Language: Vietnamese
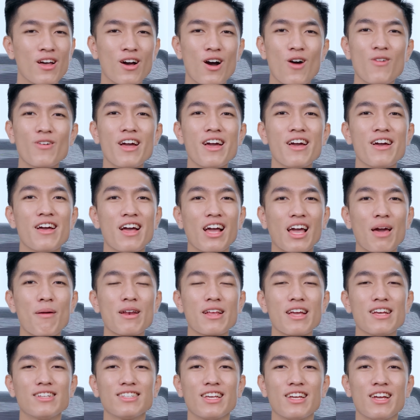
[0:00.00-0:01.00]
ok các
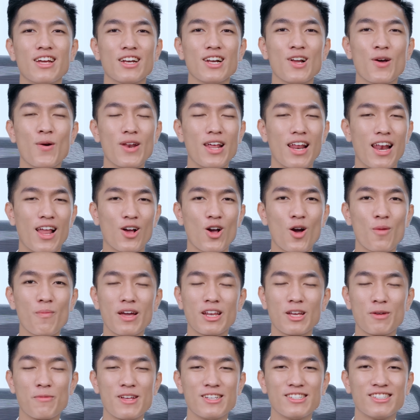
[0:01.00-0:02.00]
bạn nghĩ gì đừng quên để lại
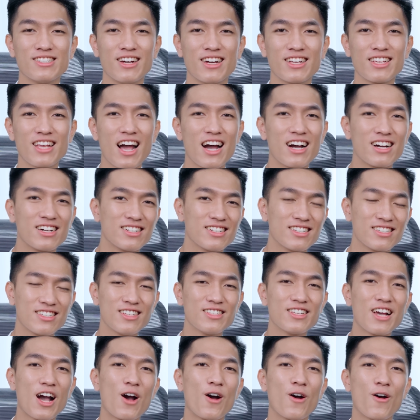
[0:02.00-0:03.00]
comment ở bên dưới nha
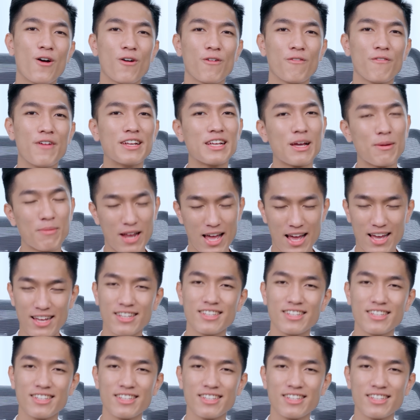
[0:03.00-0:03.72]
xin chào và hẹn gặp